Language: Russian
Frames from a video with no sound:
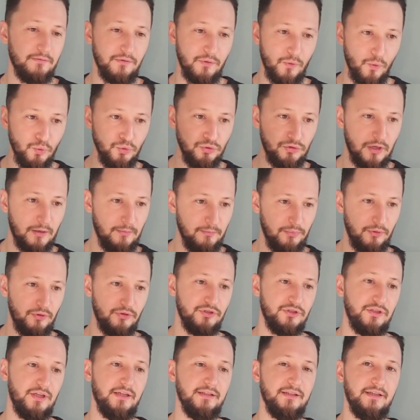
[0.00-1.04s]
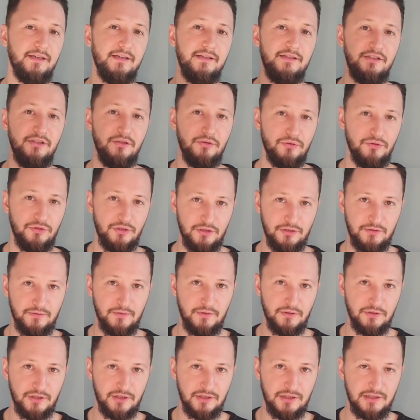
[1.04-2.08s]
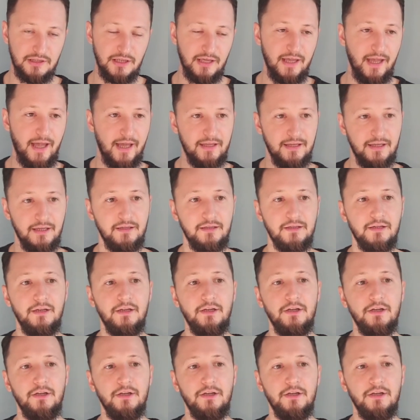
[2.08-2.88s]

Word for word: вы утром просто анализируете свое состояние,